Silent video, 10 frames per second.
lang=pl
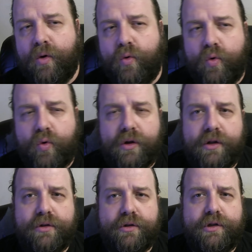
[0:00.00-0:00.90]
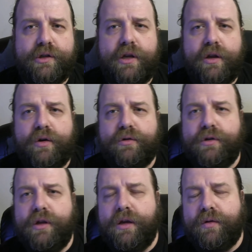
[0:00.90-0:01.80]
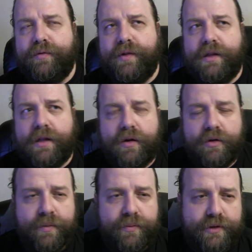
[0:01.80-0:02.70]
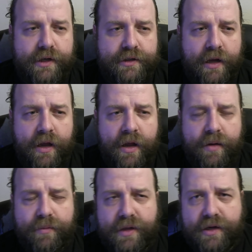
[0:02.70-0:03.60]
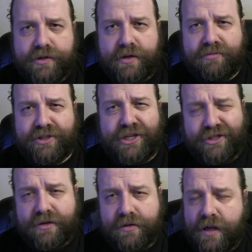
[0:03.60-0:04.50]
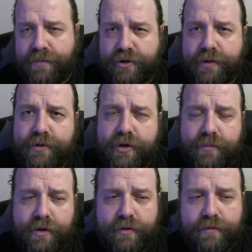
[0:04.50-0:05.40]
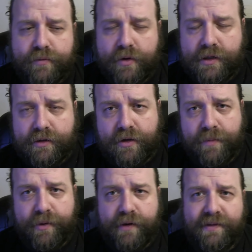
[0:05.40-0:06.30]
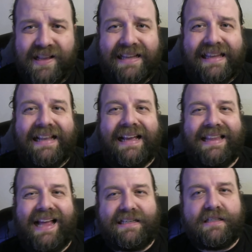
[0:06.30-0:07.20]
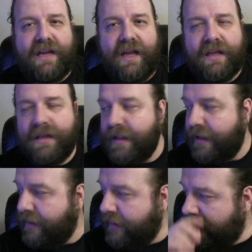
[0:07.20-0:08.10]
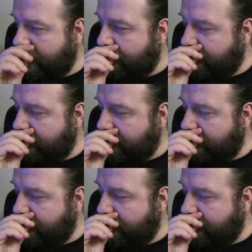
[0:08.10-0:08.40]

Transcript: ulic, odśnieżanie chodników, inne tego typu rzeczy, bodajże 60 albo 80 milionów złotych, do tej pory wydali kilkanaście i